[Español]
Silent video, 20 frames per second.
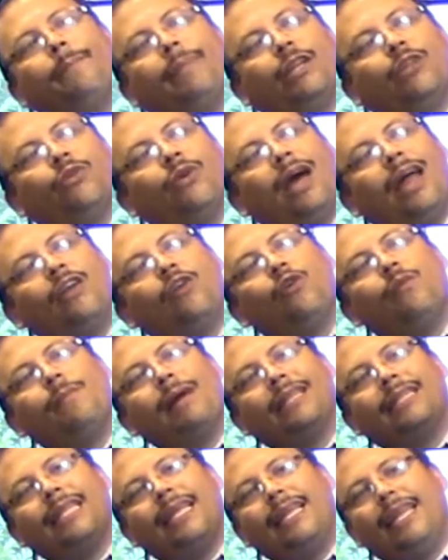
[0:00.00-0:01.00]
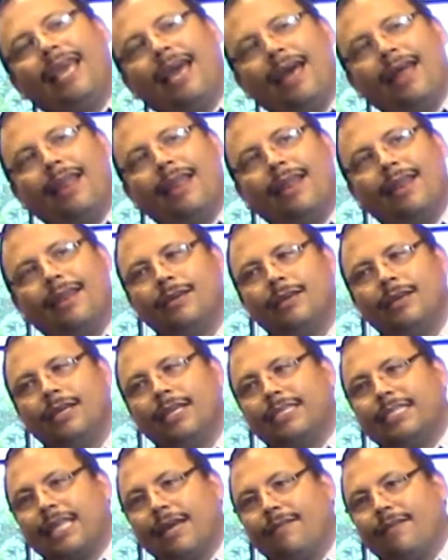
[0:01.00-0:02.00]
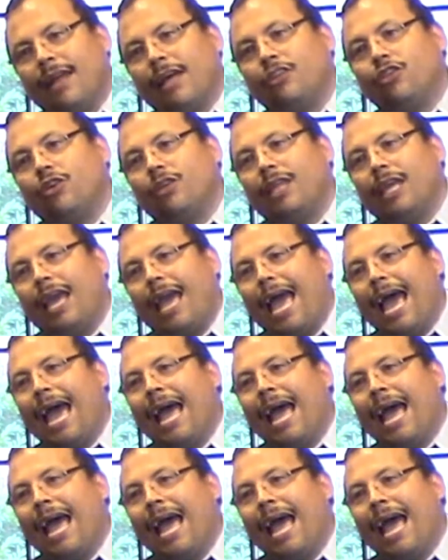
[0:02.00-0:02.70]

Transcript: perdón, algo material está hablando de